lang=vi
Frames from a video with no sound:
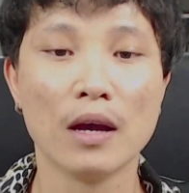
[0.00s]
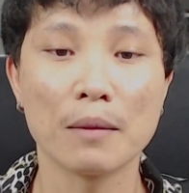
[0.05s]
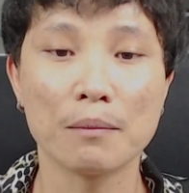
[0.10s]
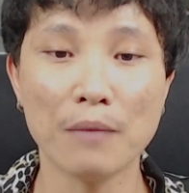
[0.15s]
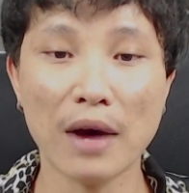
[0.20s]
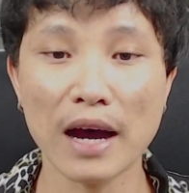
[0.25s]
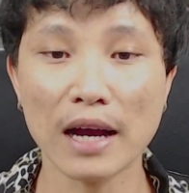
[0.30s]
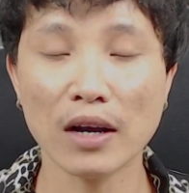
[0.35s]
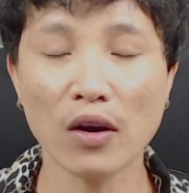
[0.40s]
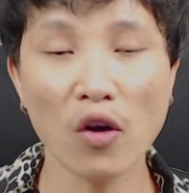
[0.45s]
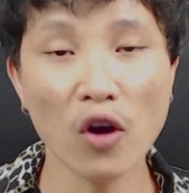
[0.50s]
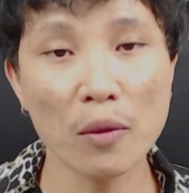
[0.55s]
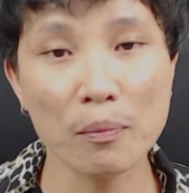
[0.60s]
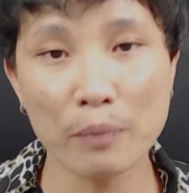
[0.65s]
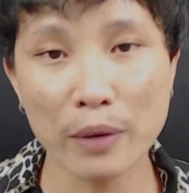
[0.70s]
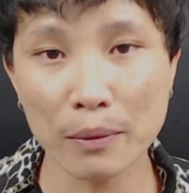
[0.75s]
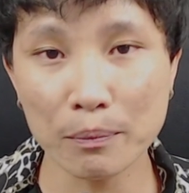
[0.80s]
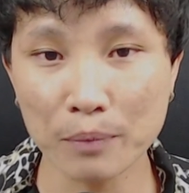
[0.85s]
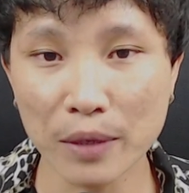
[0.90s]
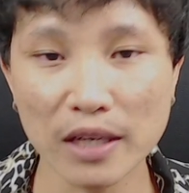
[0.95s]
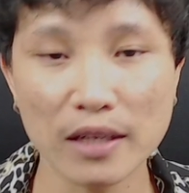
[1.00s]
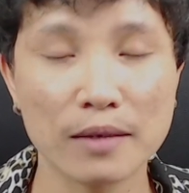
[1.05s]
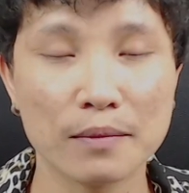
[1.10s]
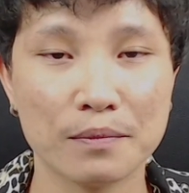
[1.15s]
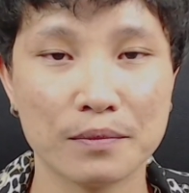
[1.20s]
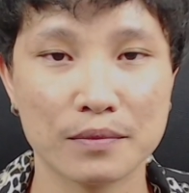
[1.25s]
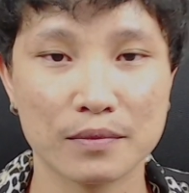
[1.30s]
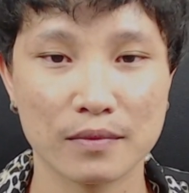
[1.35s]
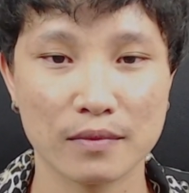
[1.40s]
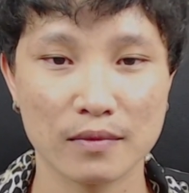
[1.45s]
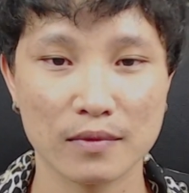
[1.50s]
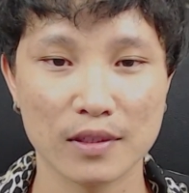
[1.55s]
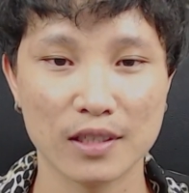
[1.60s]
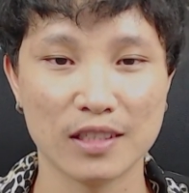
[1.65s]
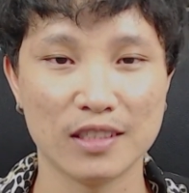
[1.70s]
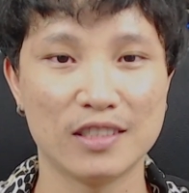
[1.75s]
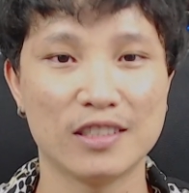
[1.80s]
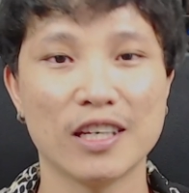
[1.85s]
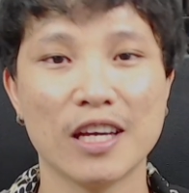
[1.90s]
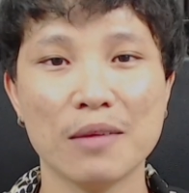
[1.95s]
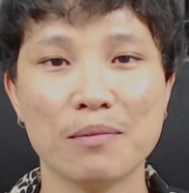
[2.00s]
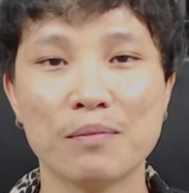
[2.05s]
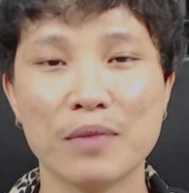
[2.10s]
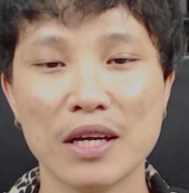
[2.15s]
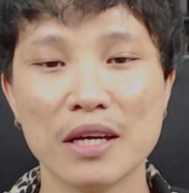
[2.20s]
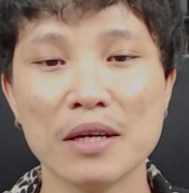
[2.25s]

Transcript: ban lôi bật bật tranh pi